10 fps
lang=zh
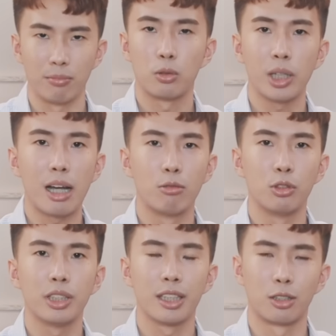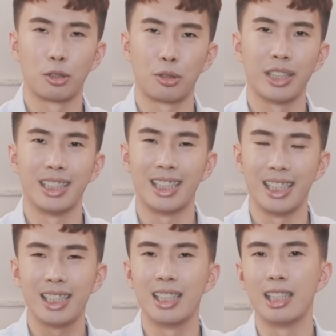所以啊，我觉得这个手里
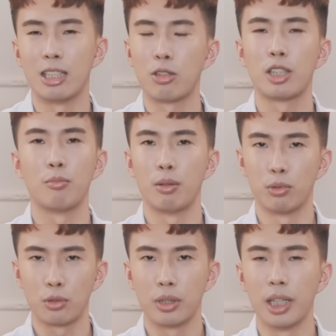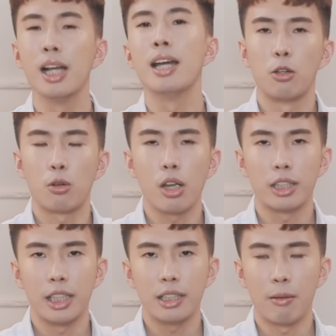其实也算是蛮不错的。有关于
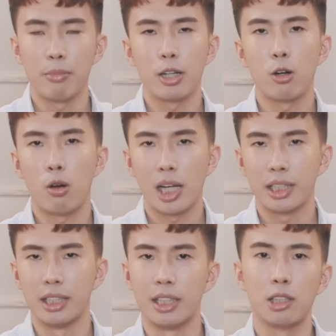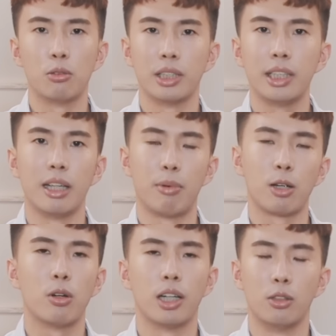星展并购花旗，其实我之前也拍
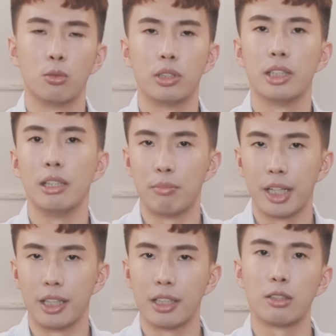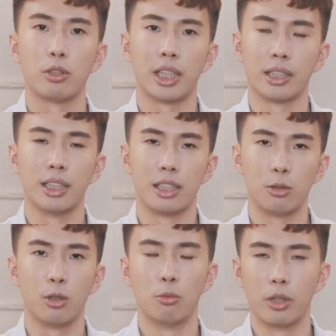过很多支影片了，那最详细的资
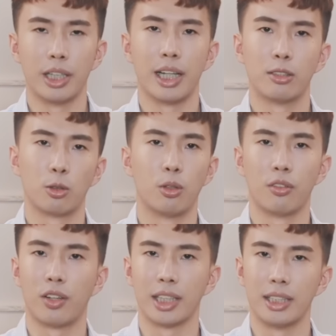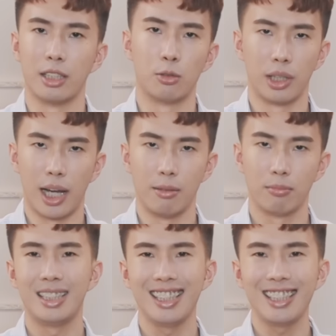讯我一样都会放在资讯栏。
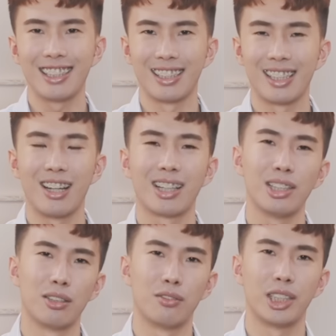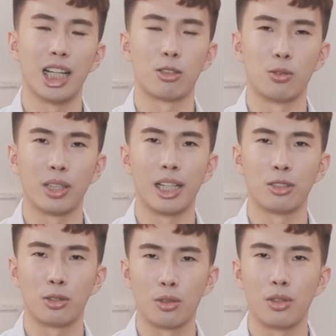接着则是要来跟你们分享国泰
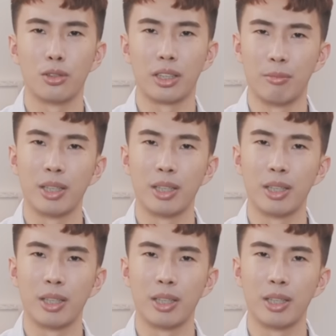收购联